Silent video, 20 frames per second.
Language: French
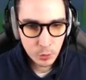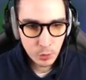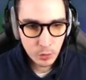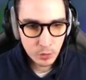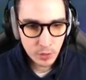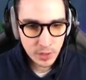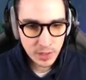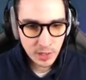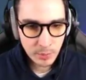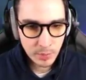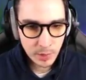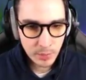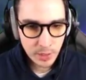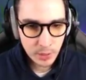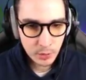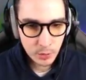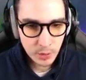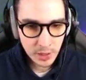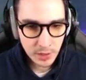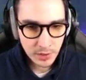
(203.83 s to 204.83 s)
Et du coup on voit qu'il y
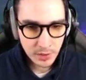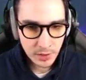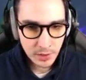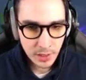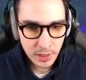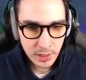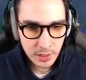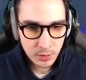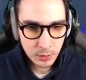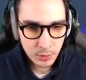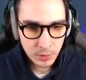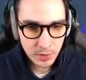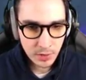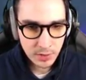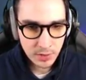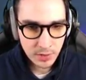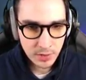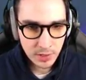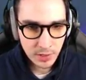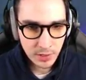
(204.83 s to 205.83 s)
a pas mal de cristal,
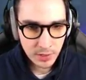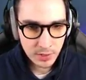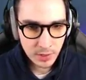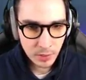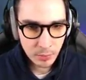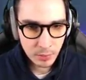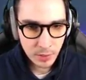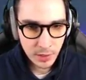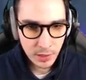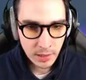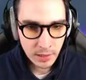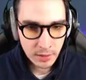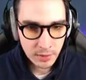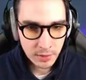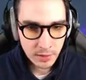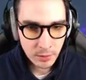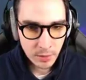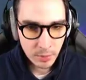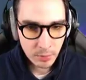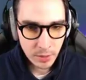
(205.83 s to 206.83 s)
donc ça c'est très
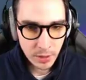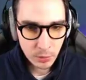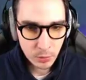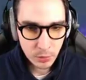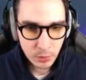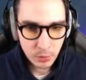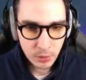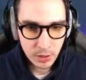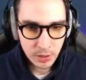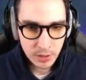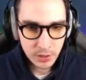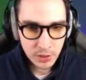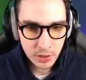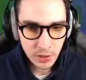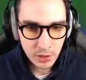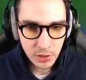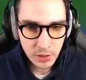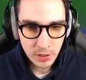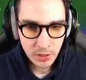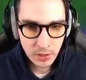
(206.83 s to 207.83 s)
sympa, ça met pas longtemps à
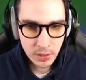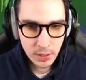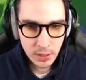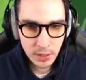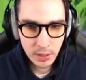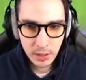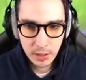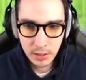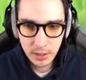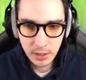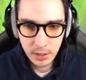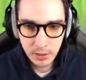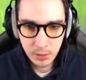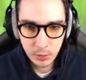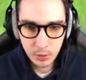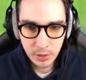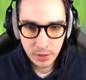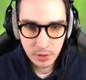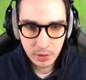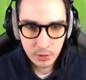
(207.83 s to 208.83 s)
aller chercher.
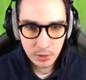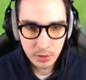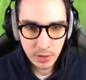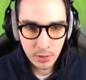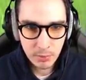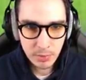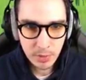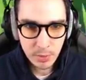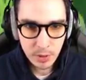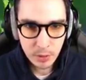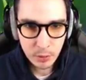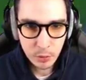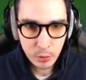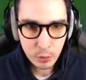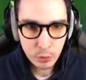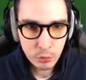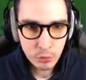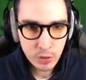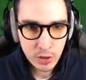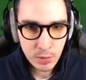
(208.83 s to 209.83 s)
Et on récolte quand même pas
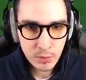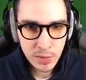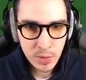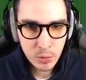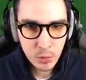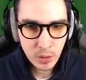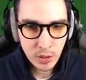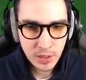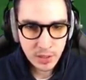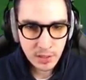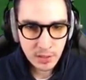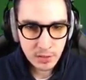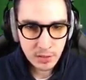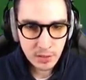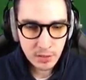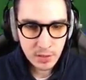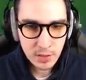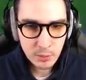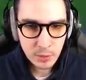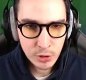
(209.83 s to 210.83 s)
mal de trucs. Donc il y a un petit mur à
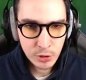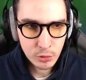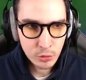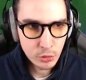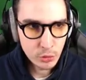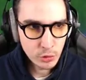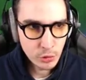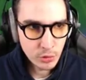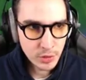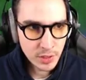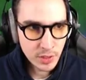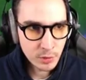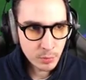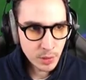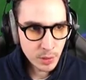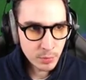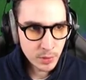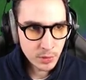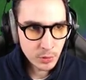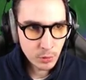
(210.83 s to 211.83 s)
casser ici, moi je, le
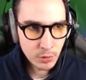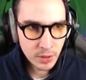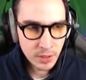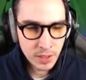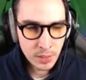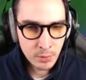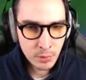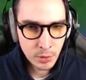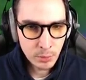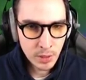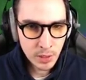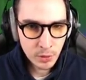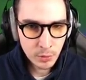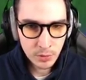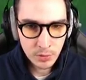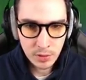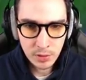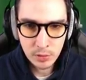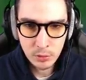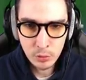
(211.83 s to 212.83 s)
casse pas parce qu'il y a des
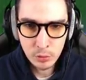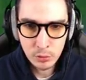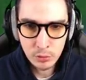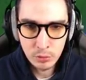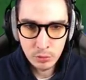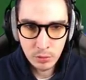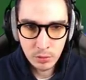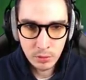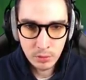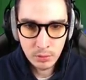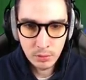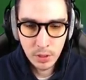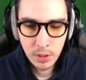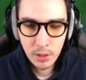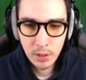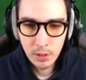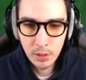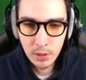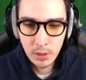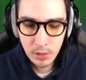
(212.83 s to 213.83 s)
mobs à côté, du coup
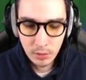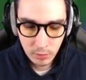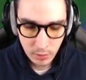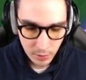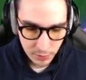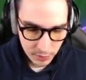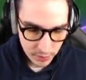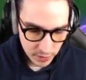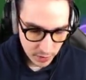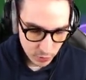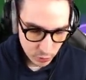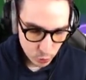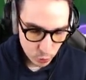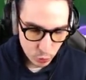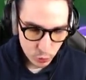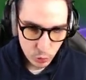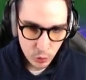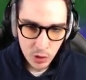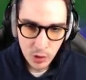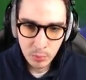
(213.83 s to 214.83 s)
euh, voilà, c'est
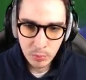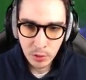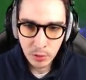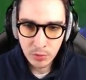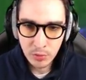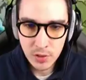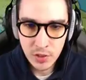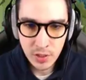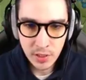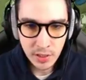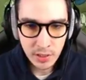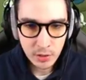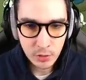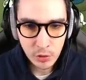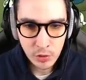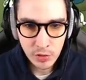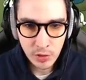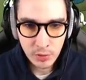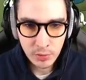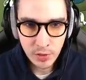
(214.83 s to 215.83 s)
quelque chose pas envie de
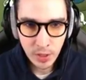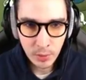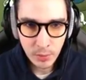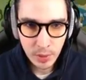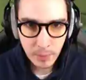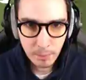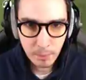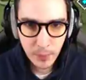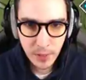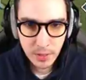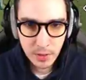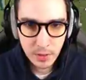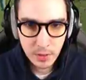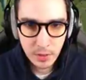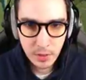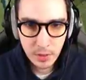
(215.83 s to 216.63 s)
gérer quand je viens farmer.